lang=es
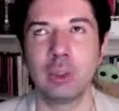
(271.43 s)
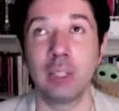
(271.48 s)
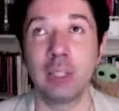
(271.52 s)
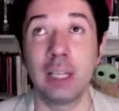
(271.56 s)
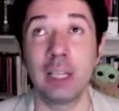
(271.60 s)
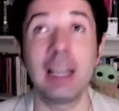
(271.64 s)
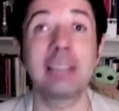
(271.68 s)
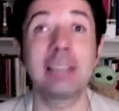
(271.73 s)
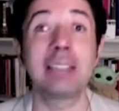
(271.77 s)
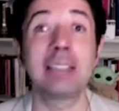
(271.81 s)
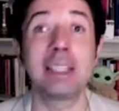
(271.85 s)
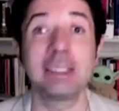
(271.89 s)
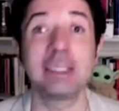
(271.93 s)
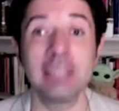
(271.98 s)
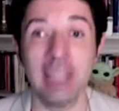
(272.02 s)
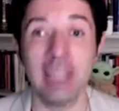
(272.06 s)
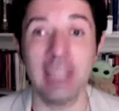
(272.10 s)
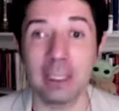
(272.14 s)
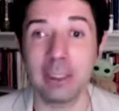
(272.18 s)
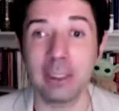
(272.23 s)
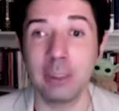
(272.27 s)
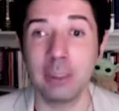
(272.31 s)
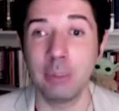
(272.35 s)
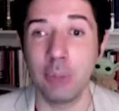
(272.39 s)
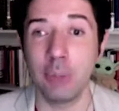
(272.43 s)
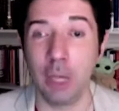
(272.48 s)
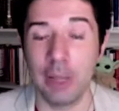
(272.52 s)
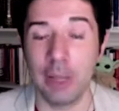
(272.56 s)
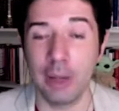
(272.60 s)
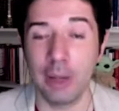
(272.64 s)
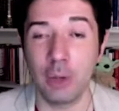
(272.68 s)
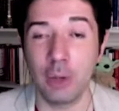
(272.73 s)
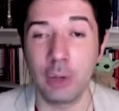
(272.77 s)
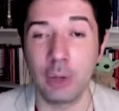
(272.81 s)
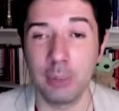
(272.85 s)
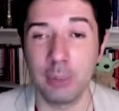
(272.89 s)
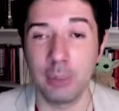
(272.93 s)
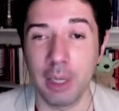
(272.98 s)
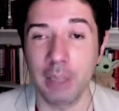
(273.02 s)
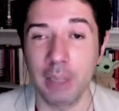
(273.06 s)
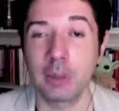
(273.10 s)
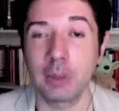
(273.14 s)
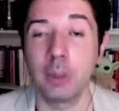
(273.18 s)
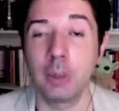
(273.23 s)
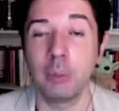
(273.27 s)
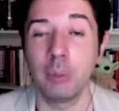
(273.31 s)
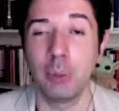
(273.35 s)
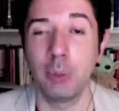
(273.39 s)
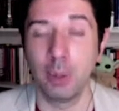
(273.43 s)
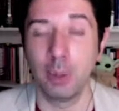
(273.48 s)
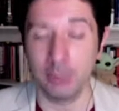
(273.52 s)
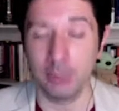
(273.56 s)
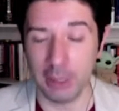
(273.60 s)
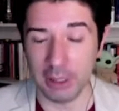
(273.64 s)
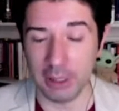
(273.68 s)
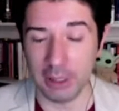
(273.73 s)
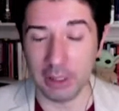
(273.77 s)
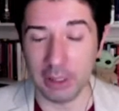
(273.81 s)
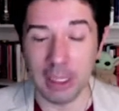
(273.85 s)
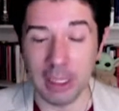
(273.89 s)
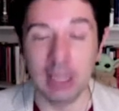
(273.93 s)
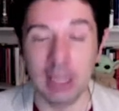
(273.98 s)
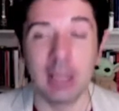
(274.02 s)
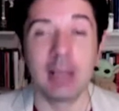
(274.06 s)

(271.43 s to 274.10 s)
la tercera temporada con Matt Bomer.